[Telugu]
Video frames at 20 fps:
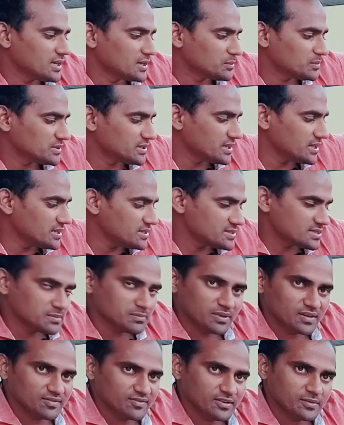లేకపోతే
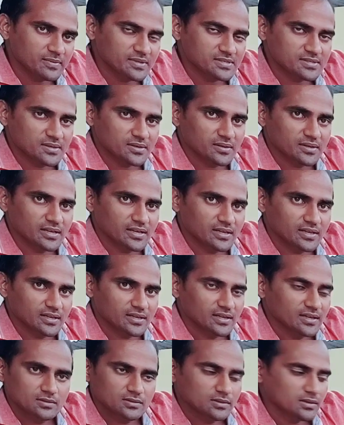ఇంజిన్ పర్ఫార్మెన్స్లో కానీ
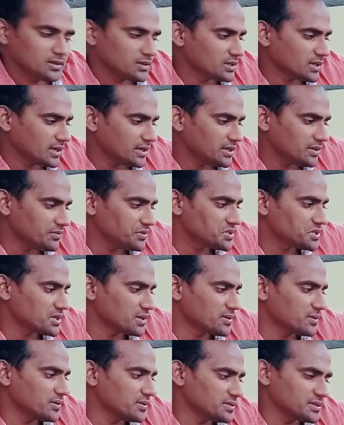ఇంకా అన్ని
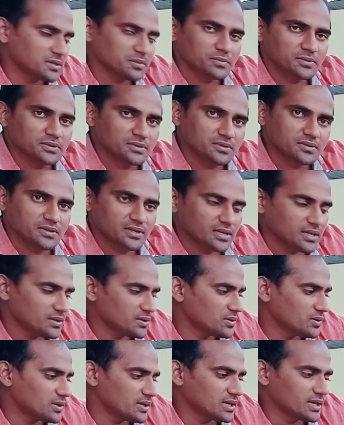విషయాల్లో ఇంతకుముందు
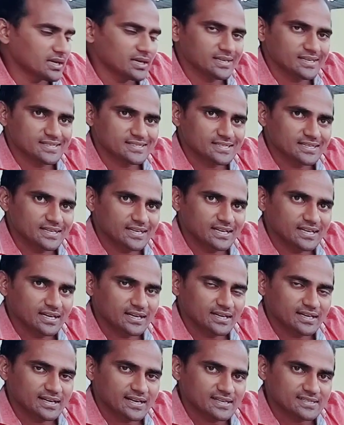హీరో హోండా ఈ సిడీ
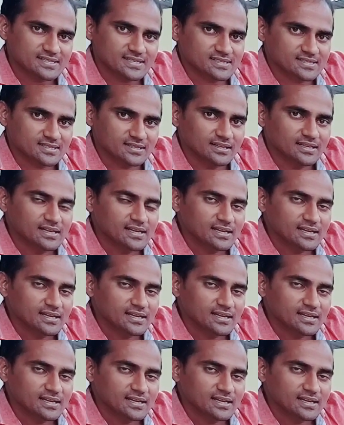హండ్రెడ్ ఎస్ఎస్